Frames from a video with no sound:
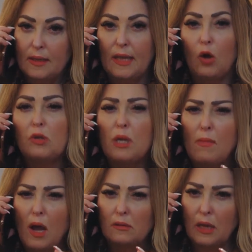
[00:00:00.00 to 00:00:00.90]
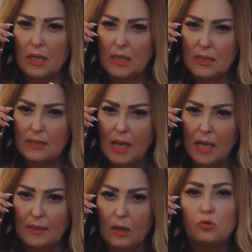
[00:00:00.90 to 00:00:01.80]
تاخد المقطع
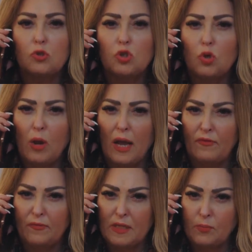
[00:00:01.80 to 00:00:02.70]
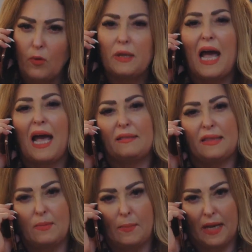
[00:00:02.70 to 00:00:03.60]
الاذاعي ده وتنشره على الفيسبوك
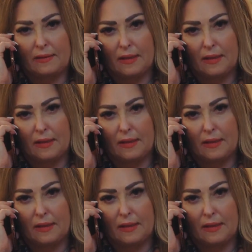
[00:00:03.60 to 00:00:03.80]
لحد ما بقى